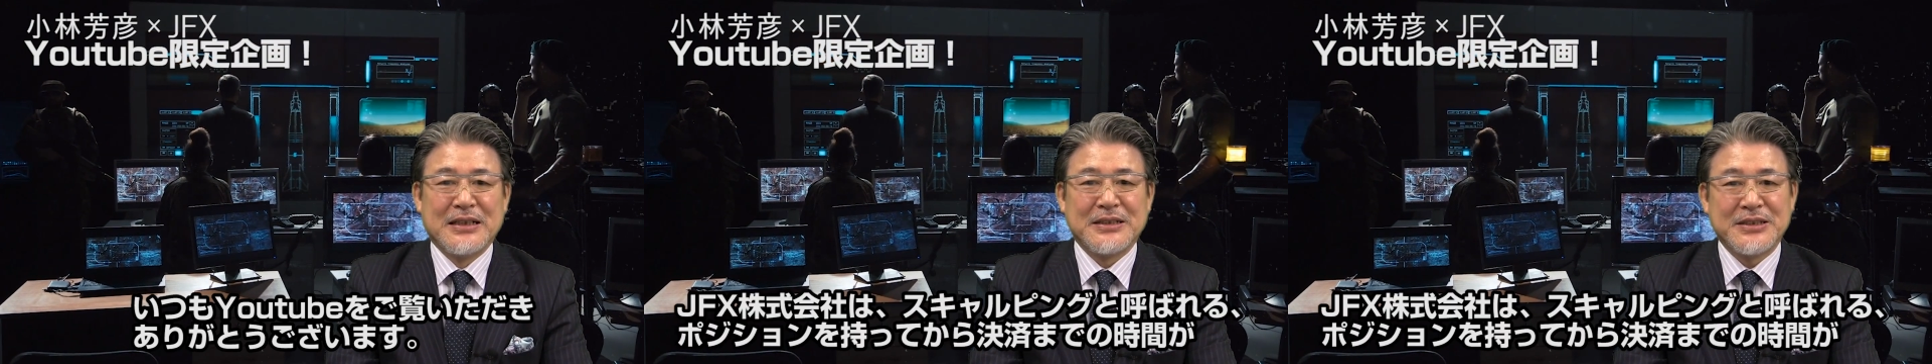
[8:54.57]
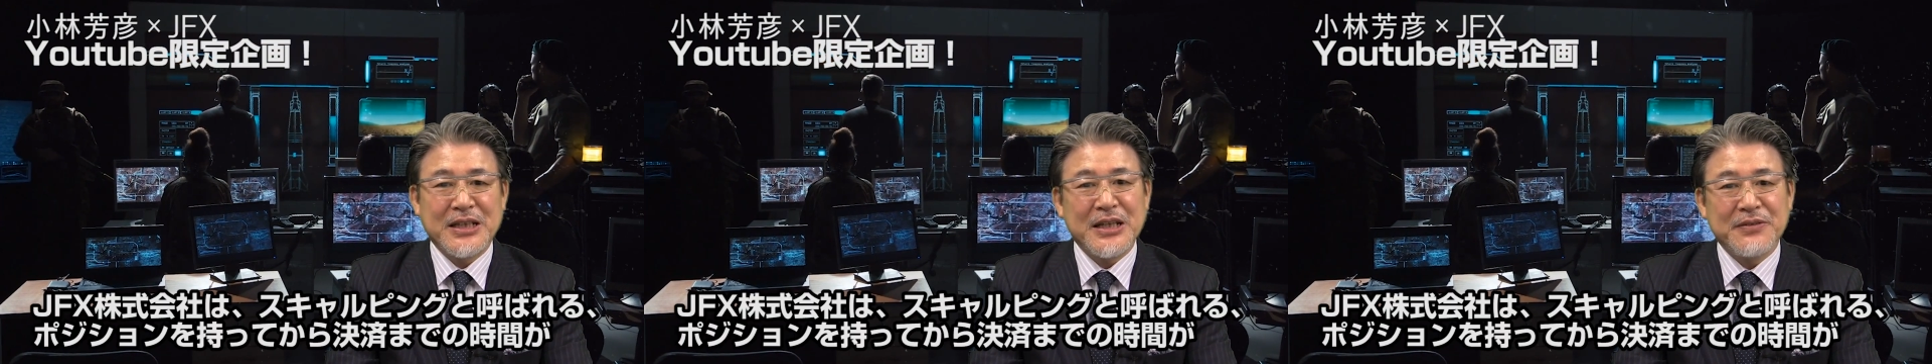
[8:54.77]

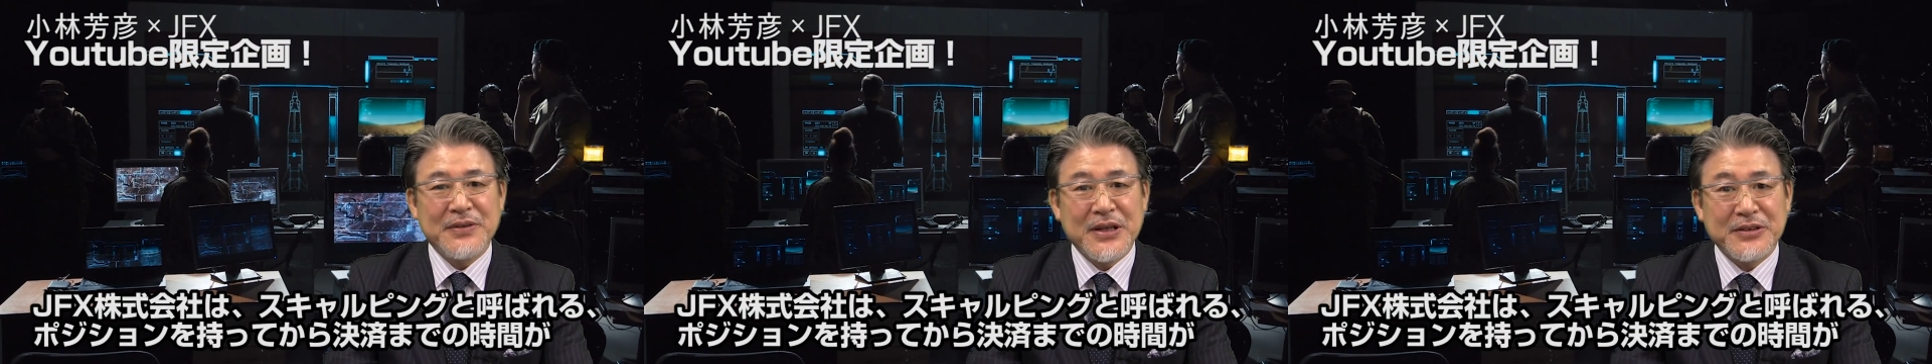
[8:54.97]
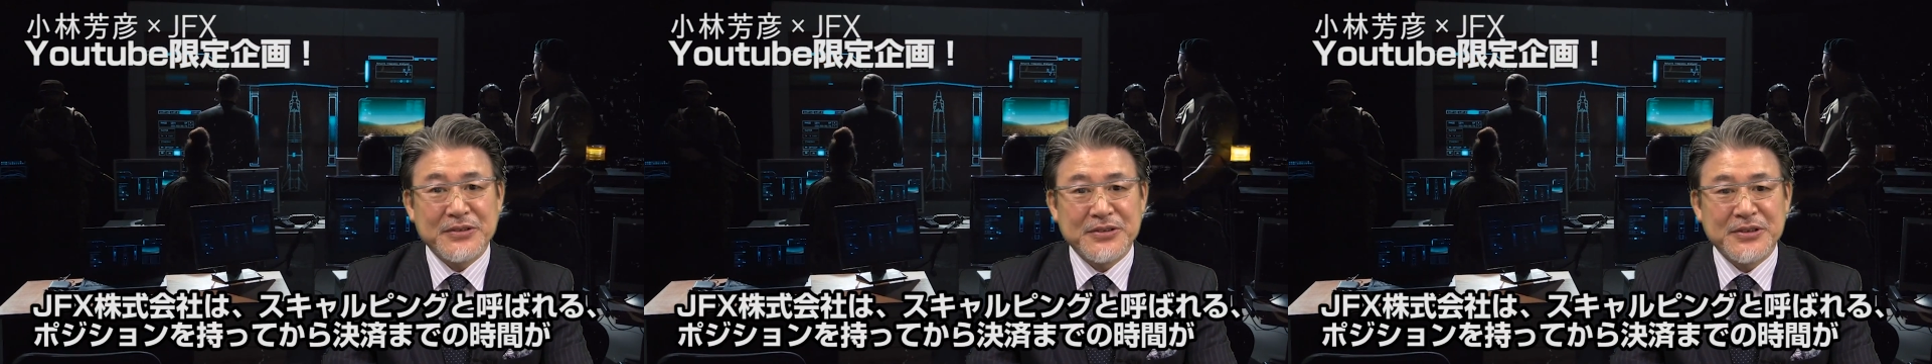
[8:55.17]

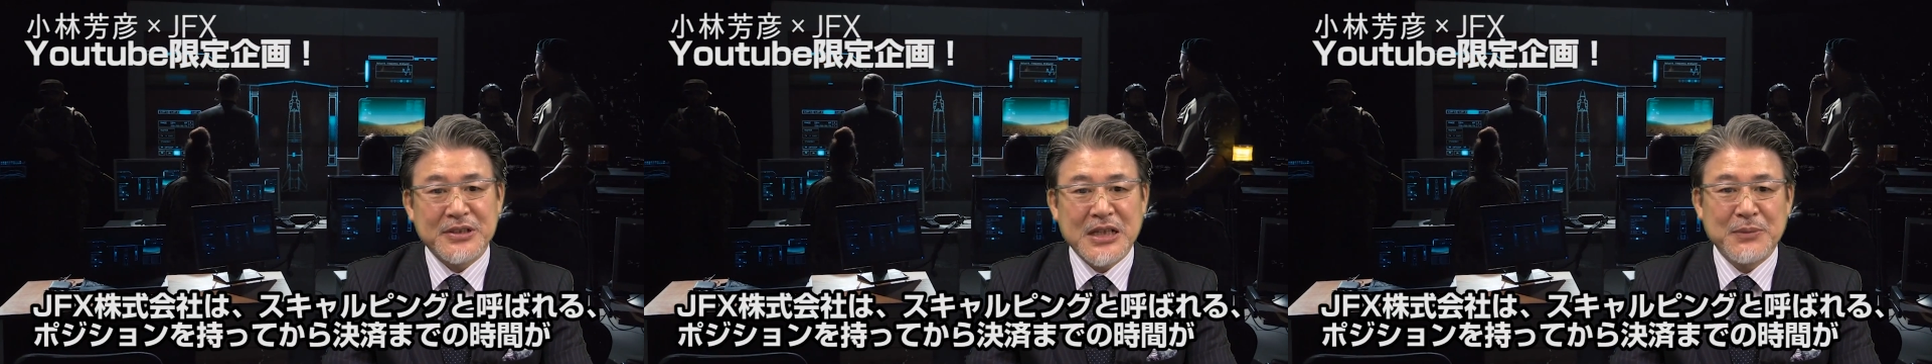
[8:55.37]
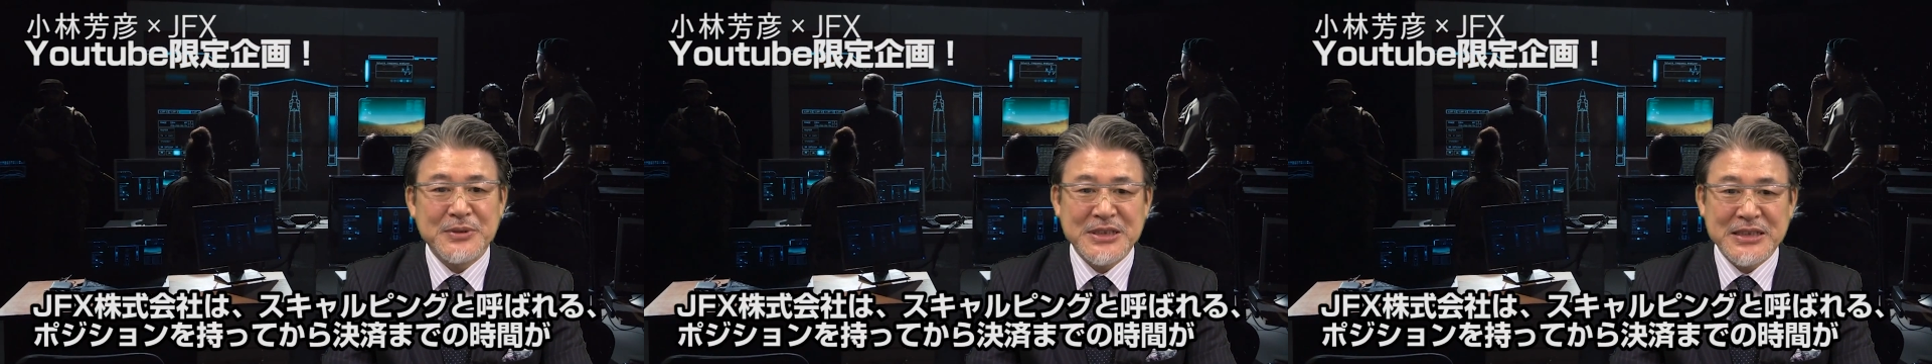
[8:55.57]

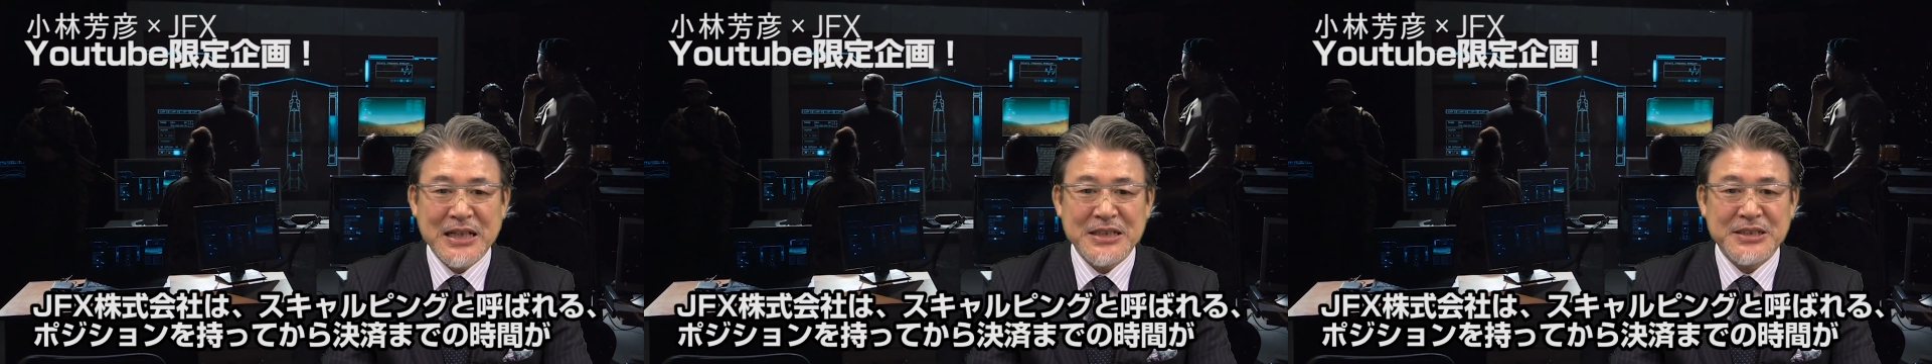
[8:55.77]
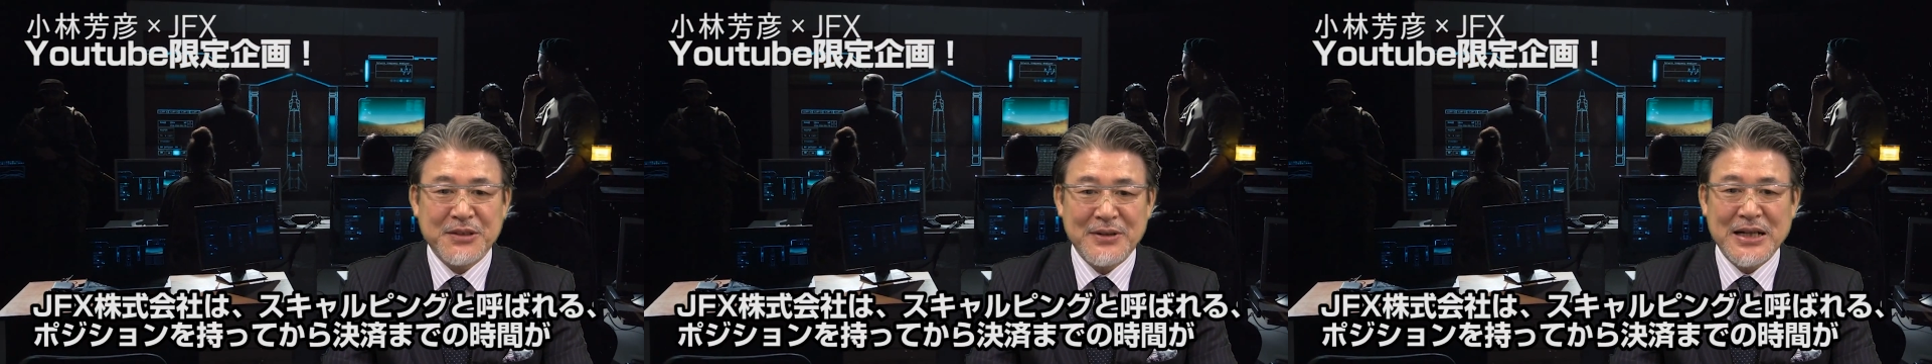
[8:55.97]
JFX 株式
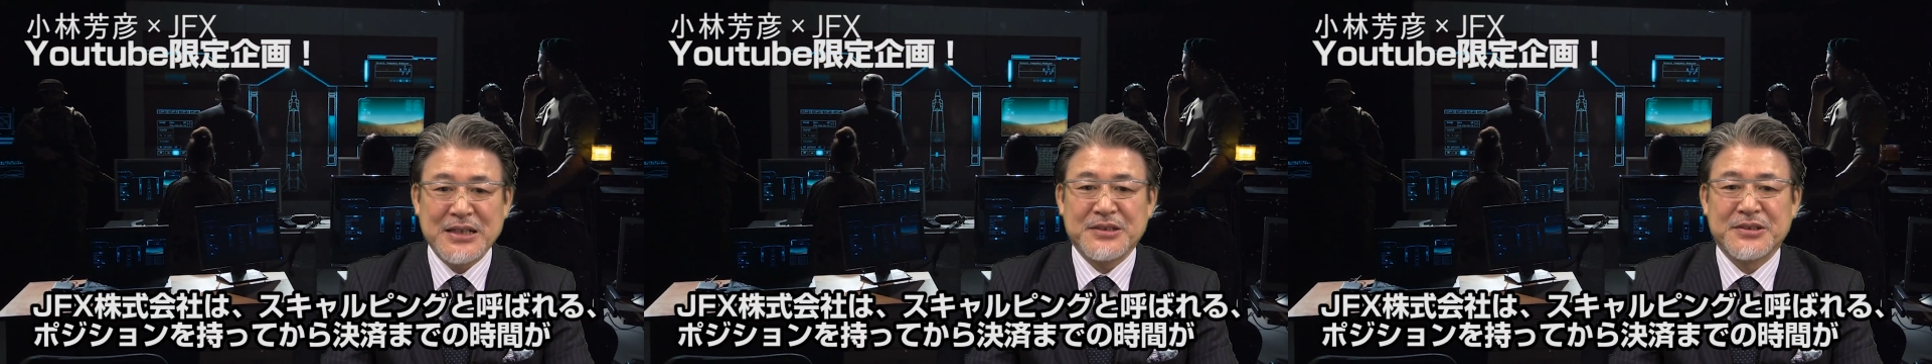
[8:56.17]
会社は